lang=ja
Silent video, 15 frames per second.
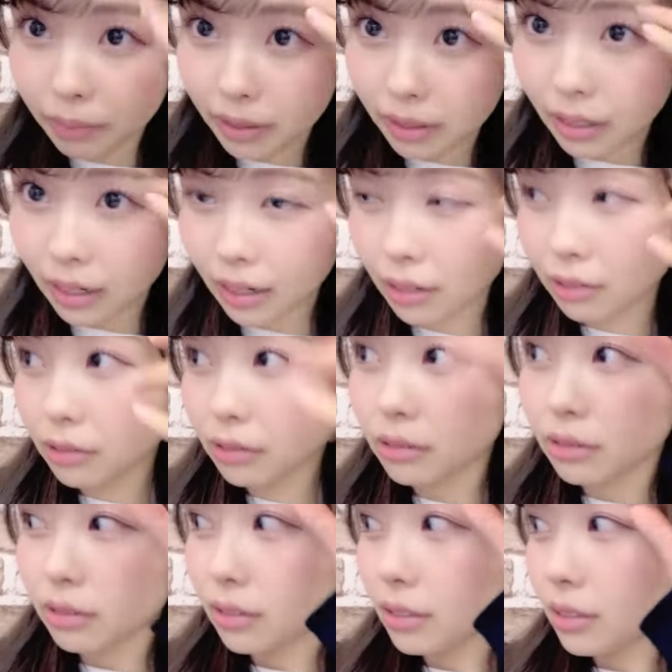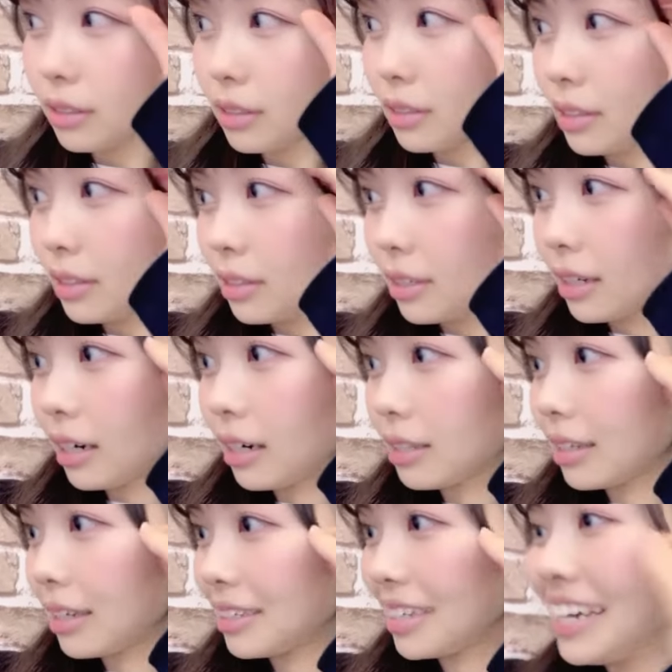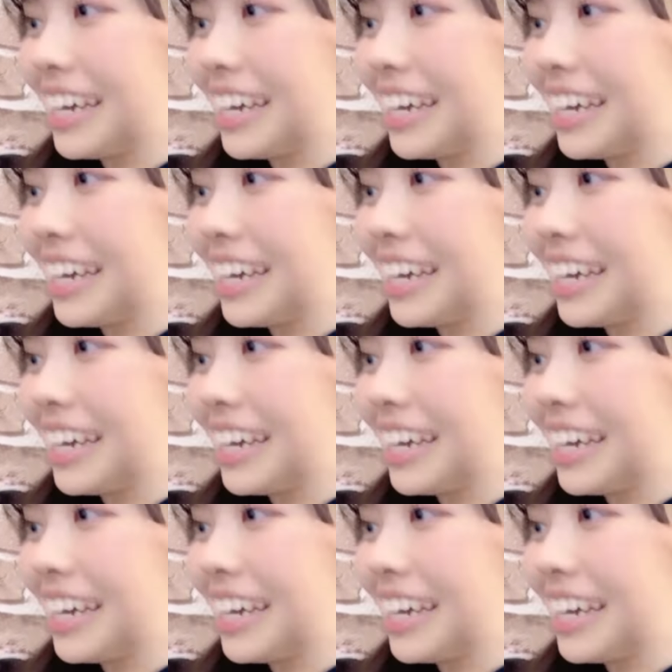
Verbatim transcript: ペイで払うから元気